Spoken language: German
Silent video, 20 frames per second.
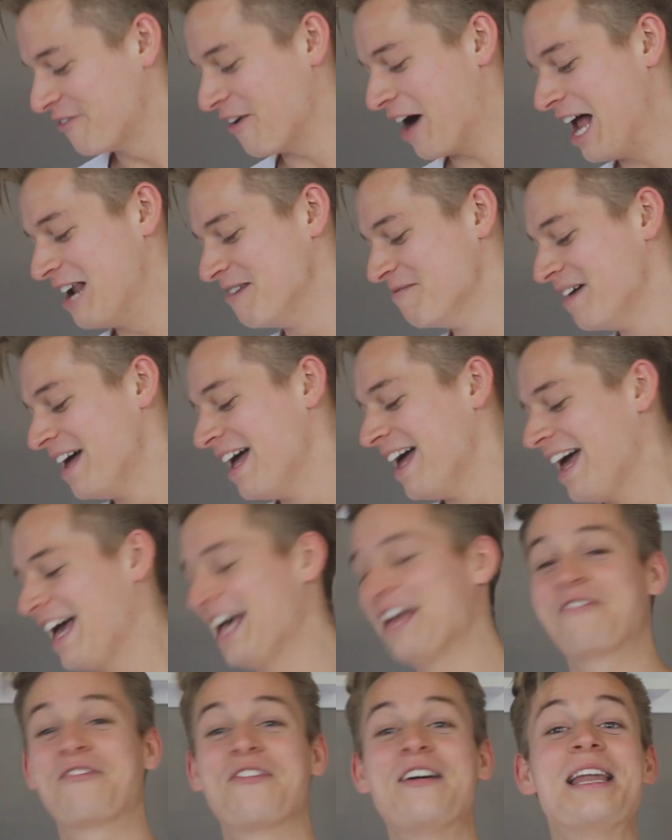Vor allem,
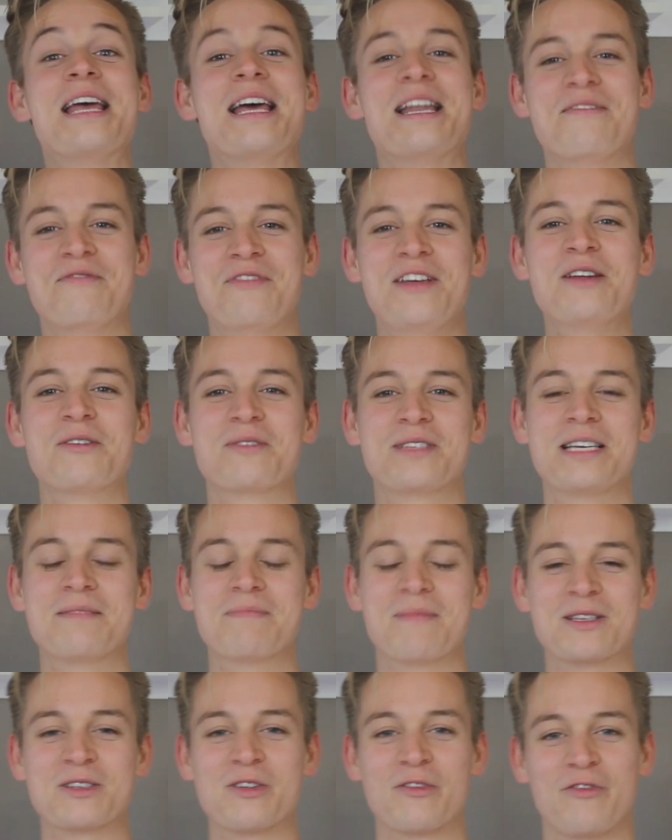ich finde, in dem Video
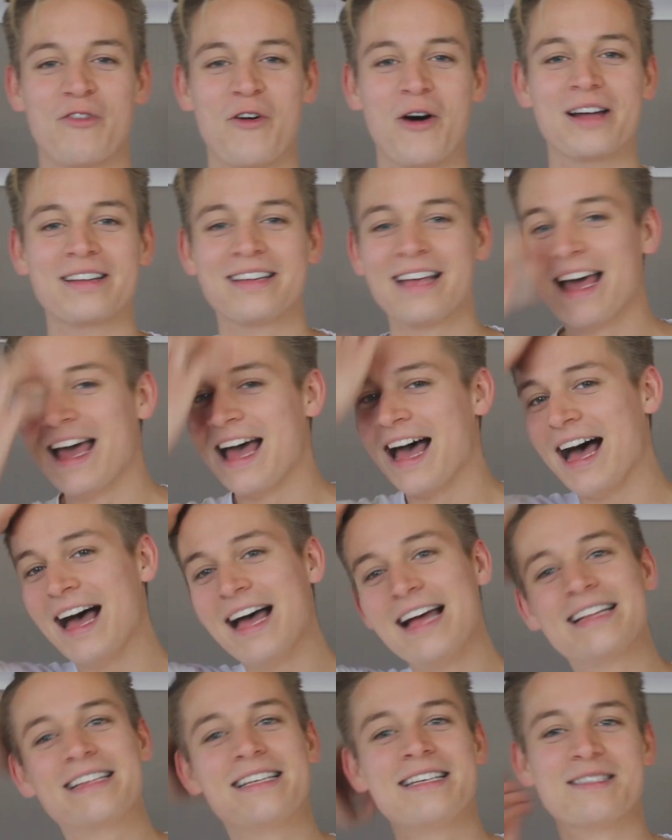sieht man sofort
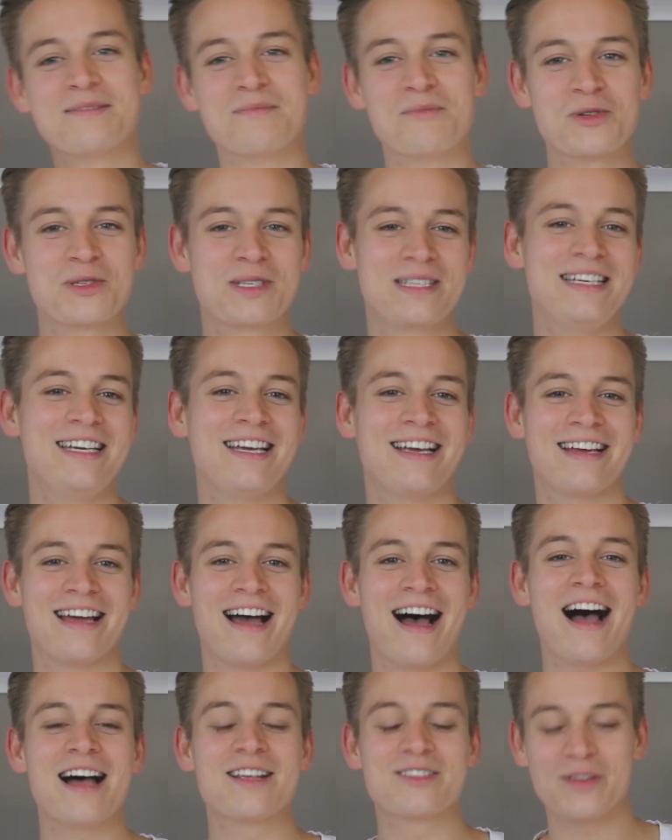äh, diese Musik,
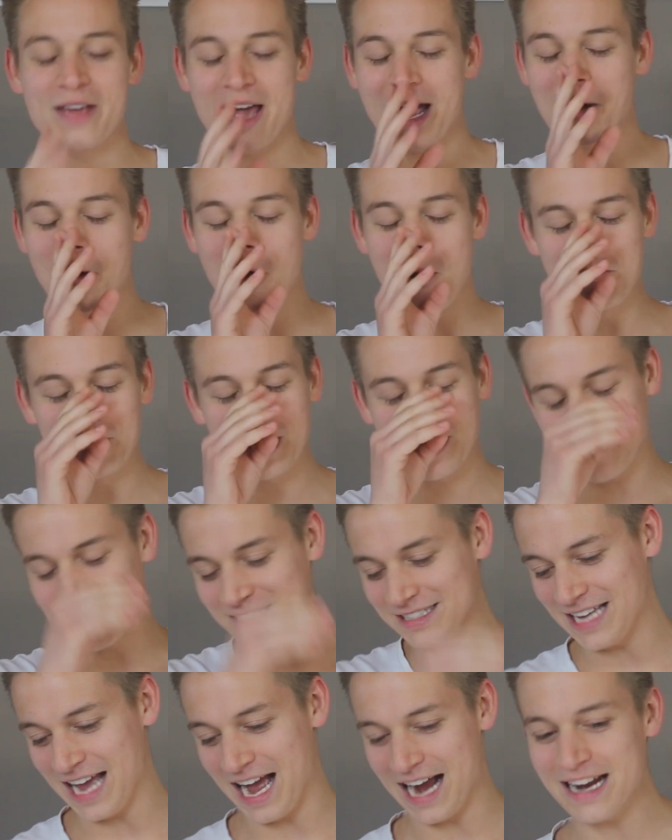ja. Also er kommt
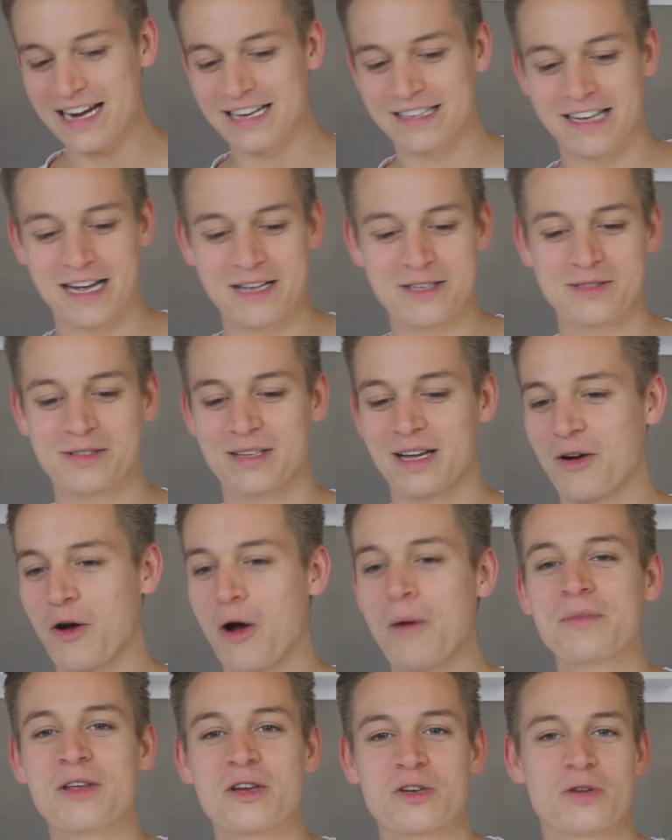quasi angetanzt und dann
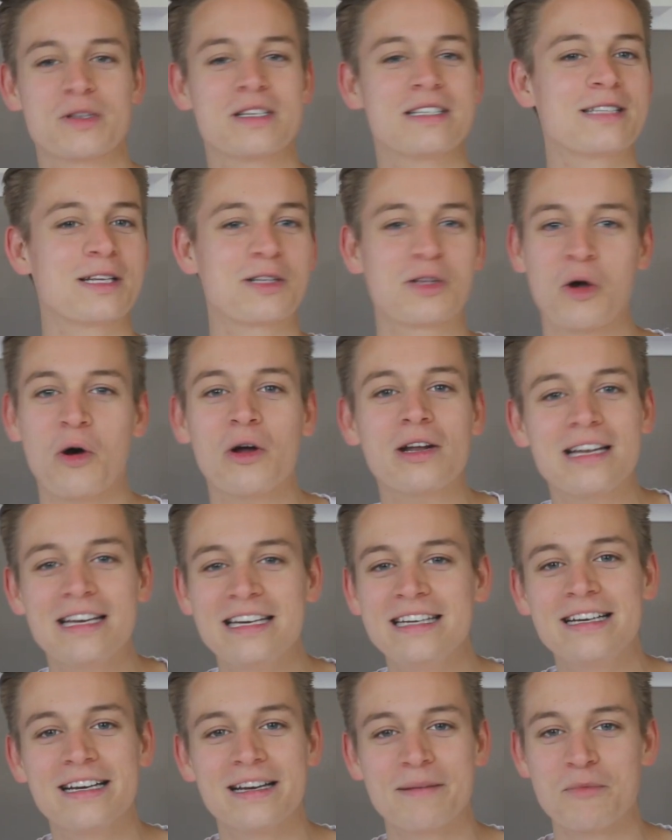kommt hier schon diese
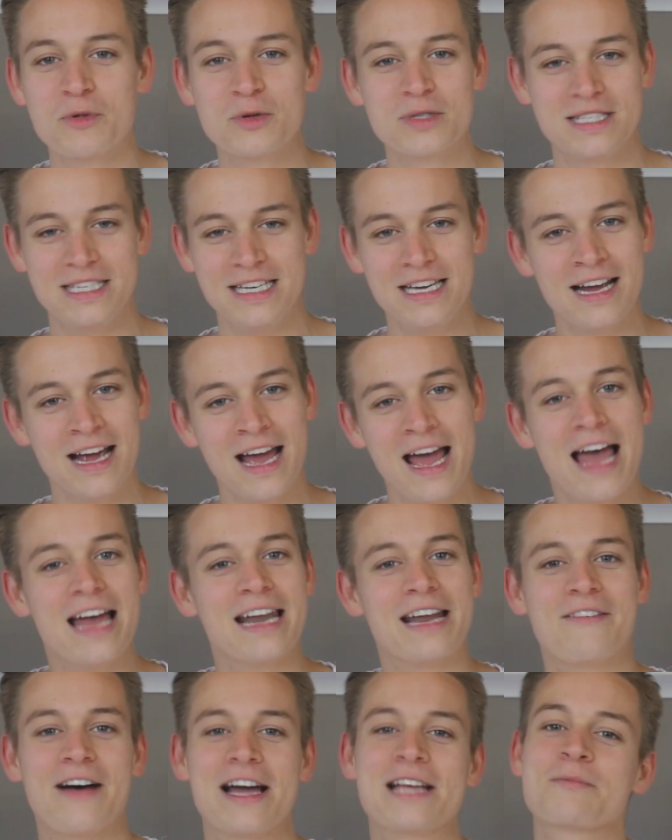trottelige Musik.
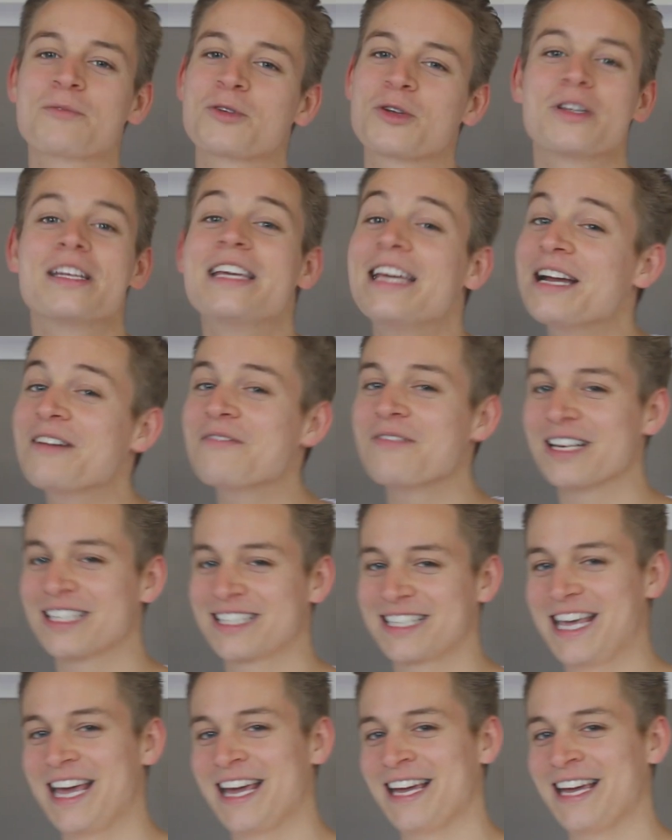Da weiß man schon, irgendwas